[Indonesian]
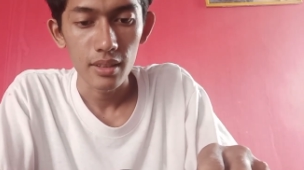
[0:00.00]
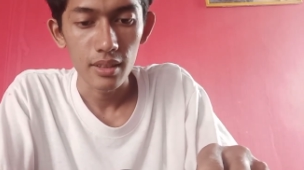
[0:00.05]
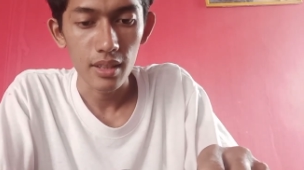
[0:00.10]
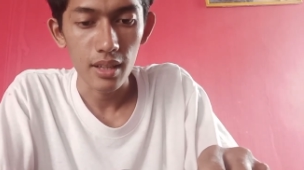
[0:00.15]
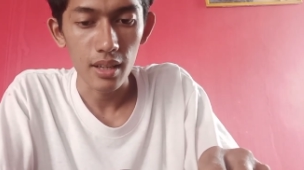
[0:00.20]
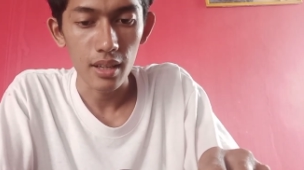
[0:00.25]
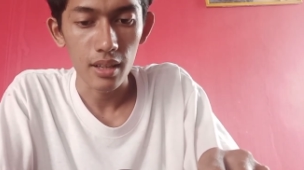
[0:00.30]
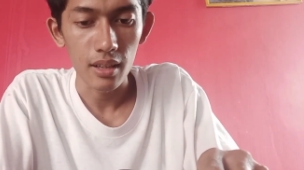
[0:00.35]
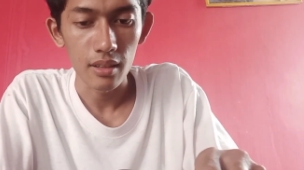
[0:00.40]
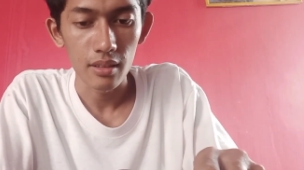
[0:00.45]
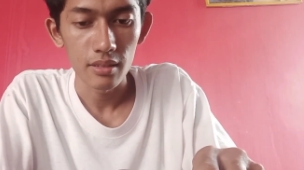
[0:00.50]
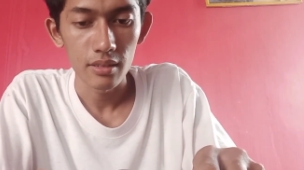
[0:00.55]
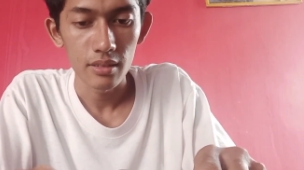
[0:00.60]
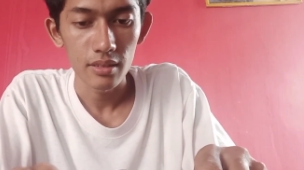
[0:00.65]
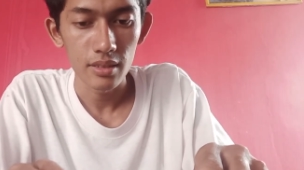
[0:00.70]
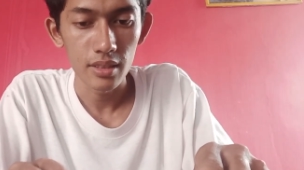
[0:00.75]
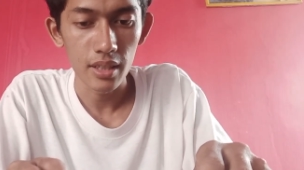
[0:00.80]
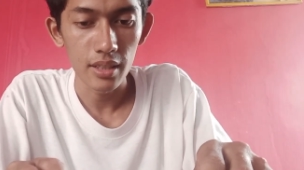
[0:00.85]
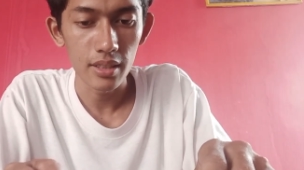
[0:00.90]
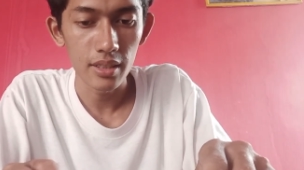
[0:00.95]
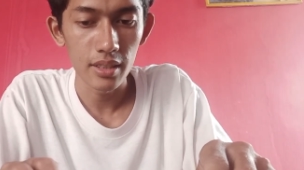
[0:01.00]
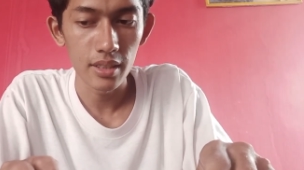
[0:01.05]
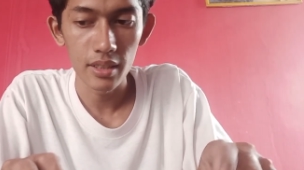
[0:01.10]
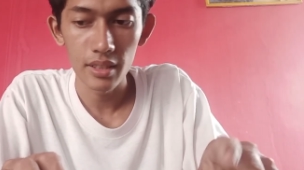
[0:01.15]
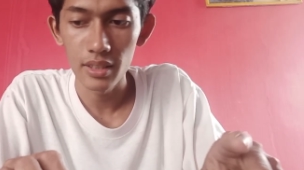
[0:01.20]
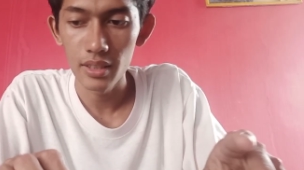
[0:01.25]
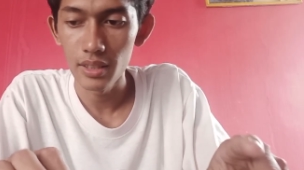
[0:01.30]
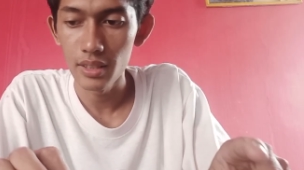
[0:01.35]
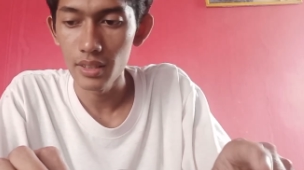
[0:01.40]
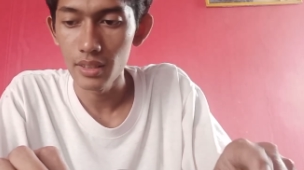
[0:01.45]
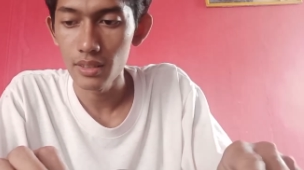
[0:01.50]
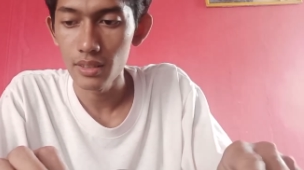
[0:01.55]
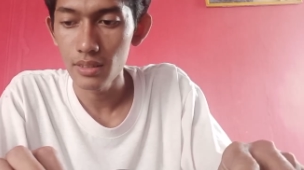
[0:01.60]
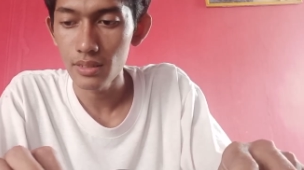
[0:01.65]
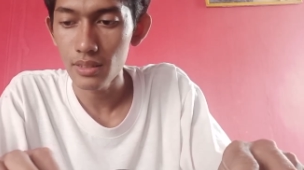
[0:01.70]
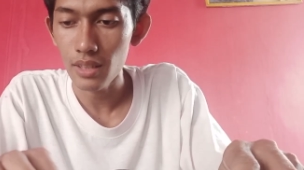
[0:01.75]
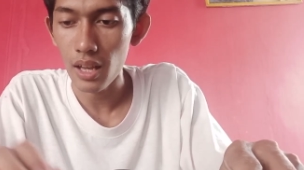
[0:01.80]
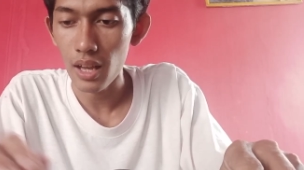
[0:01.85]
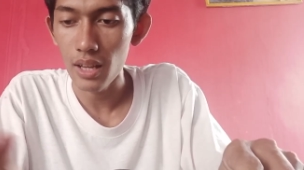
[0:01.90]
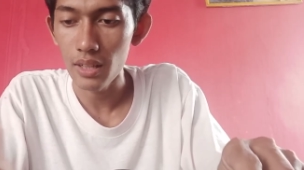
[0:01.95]
nah jadi
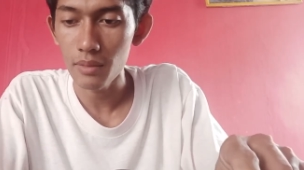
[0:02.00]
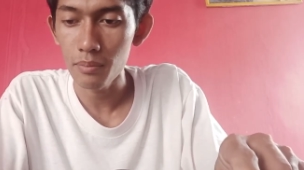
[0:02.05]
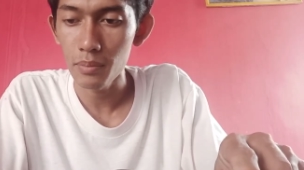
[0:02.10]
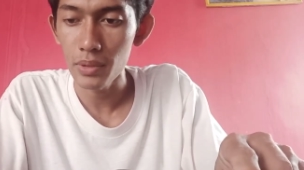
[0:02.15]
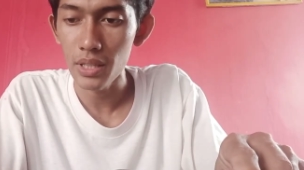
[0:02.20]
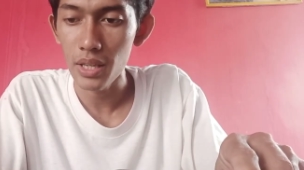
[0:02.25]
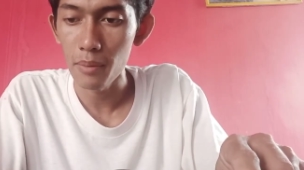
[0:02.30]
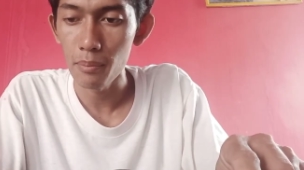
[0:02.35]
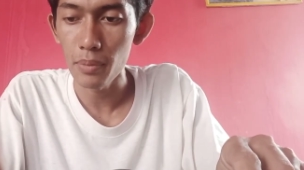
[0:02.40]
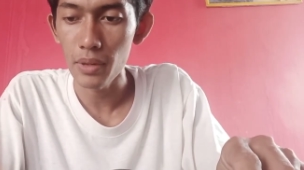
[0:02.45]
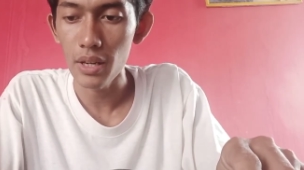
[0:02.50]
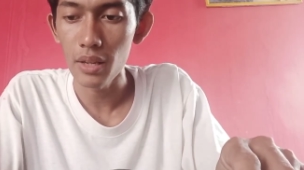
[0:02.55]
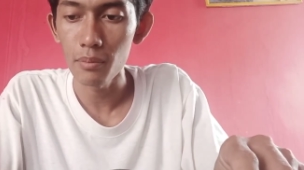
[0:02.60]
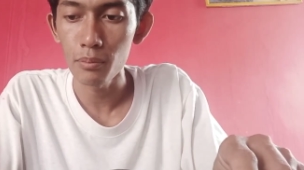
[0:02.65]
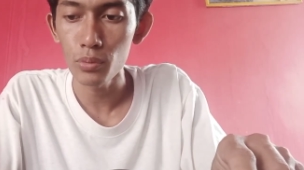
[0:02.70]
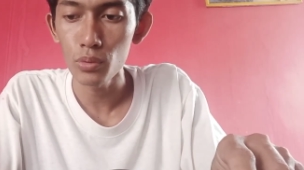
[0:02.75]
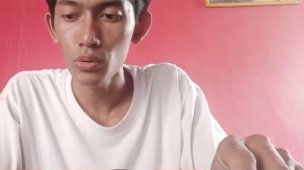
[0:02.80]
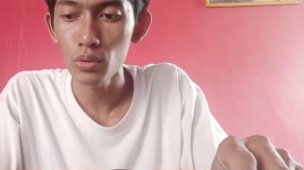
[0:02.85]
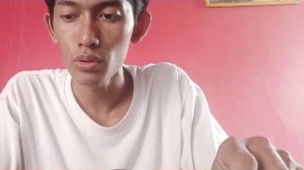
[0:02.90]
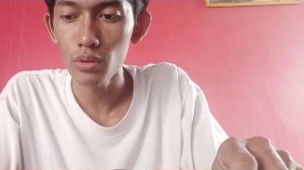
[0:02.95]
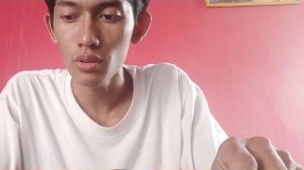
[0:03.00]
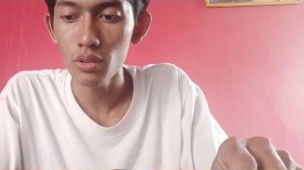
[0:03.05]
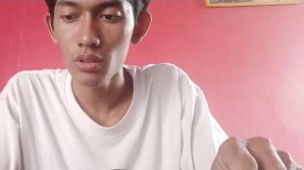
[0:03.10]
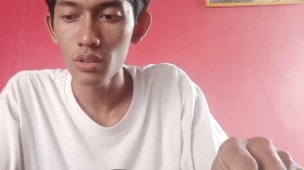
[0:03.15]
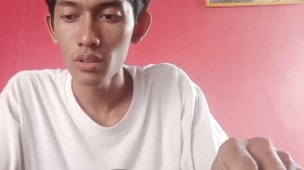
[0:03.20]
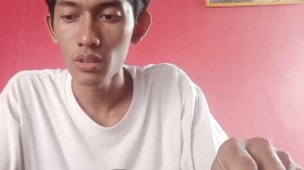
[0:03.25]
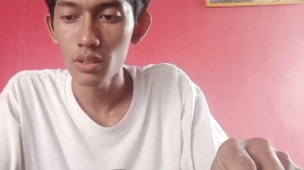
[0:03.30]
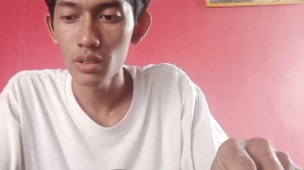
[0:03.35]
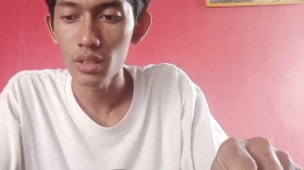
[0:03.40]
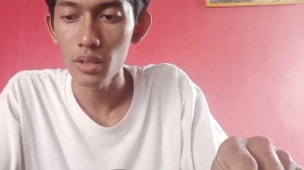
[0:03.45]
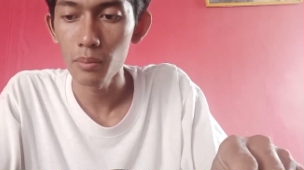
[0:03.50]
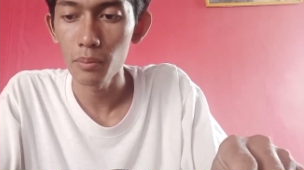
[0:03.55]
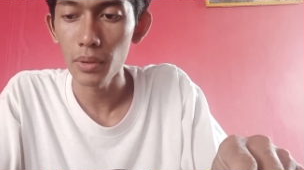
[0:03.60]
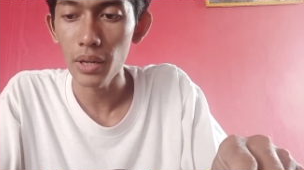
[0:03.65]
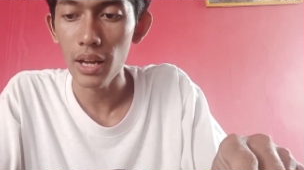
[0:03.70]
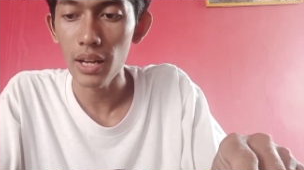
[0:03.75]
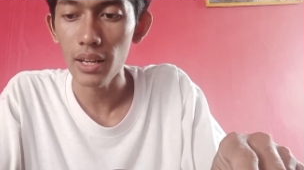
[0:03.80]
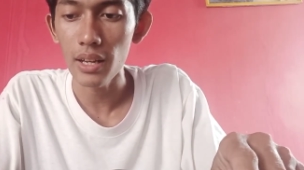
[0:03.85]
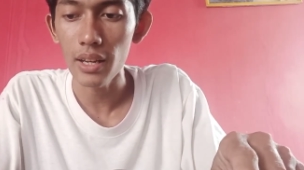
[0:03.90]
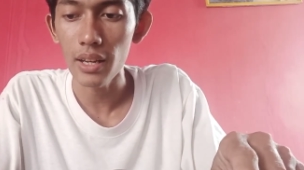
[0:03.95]
saat penempelan pun dan
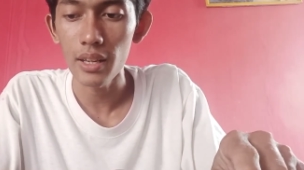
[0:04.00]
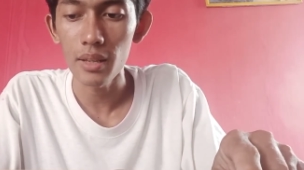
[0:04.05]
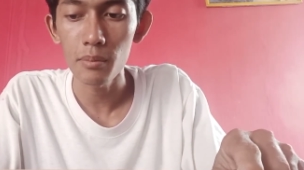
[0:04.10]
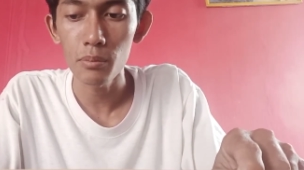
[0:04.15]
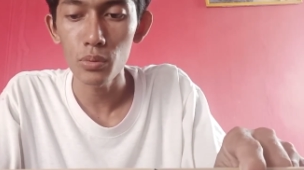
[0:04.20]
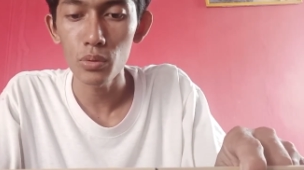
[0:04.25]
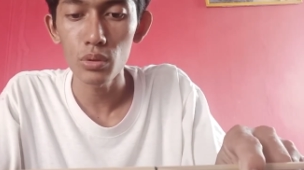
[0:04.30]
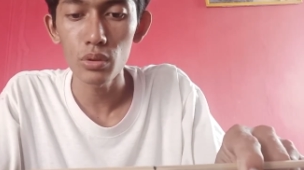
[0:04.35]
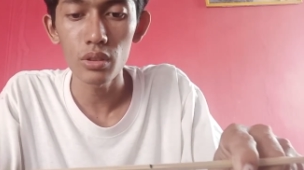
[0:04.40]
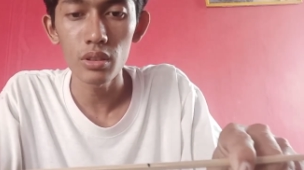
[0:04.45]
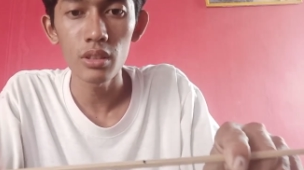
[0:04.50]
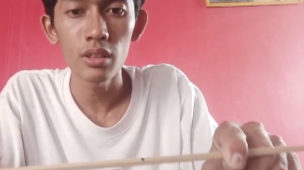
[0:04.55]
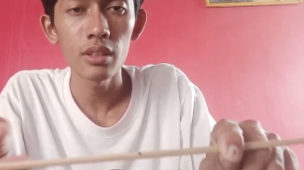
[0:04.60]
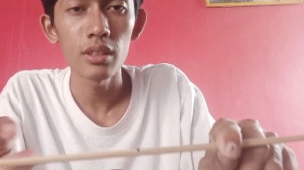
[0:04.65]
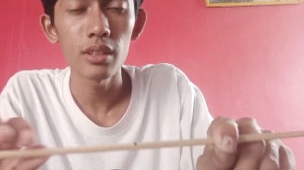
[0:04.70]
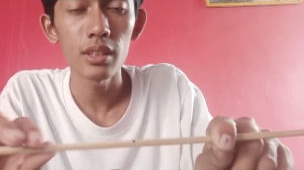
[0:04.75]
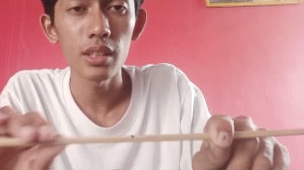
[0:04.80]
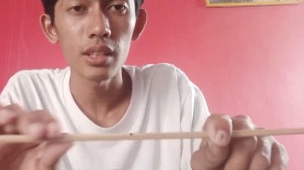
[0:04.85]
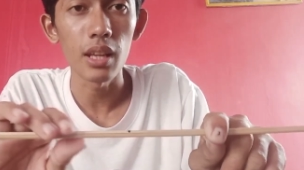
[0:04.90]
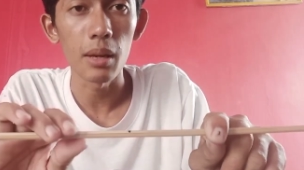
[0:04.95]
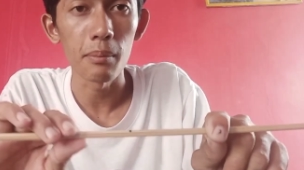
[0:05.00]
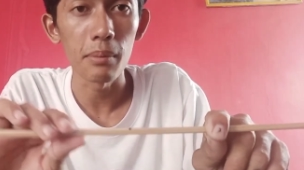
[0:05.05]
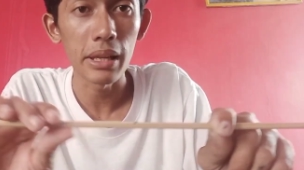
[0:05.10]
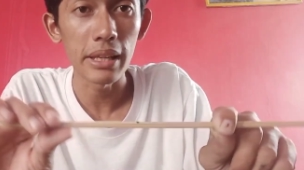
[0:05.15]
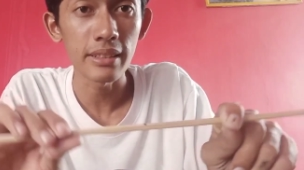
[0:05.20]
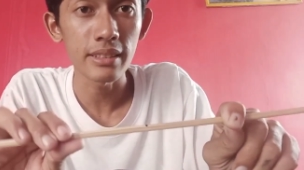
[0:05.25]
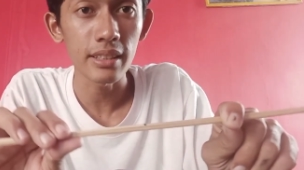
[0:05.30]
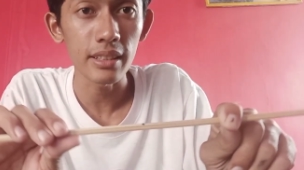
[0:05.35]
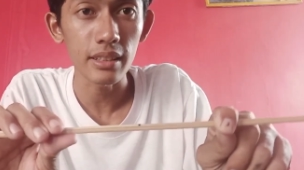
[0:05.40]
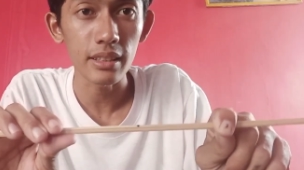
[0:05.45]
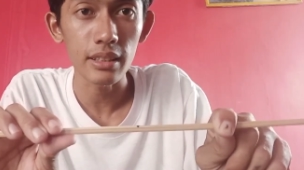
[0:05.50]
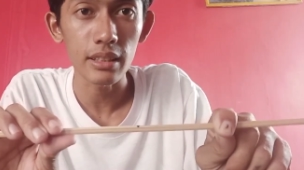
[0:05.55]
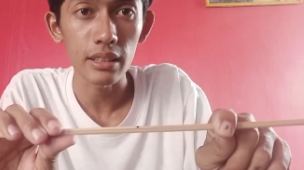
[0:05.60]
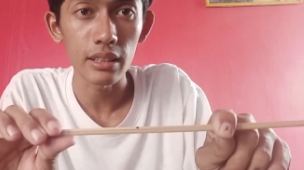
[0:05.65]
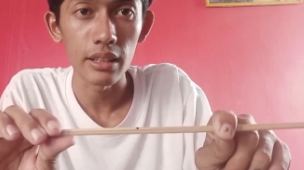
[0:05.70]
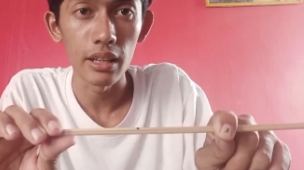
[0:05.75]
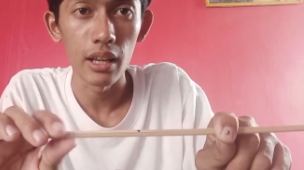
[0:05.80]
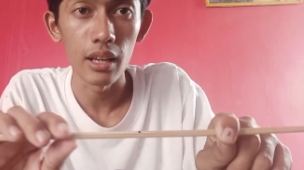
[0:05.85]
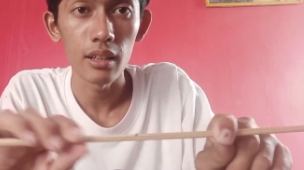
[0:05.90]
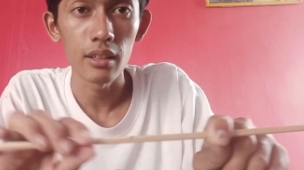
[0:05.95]
perangkaian pun tidak meleset
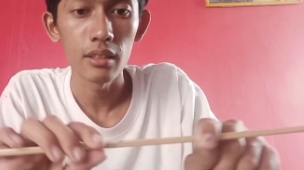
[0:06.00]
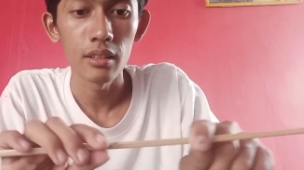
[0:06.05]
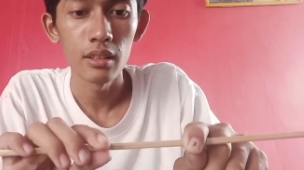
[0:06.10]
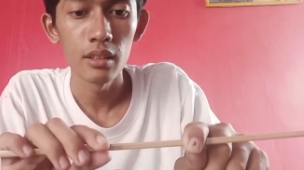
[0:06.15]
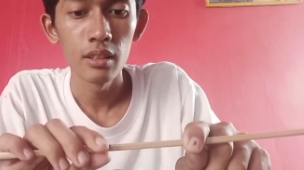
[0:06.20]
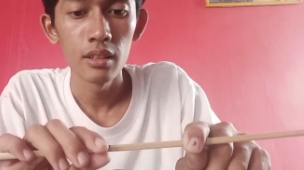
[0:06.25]
ya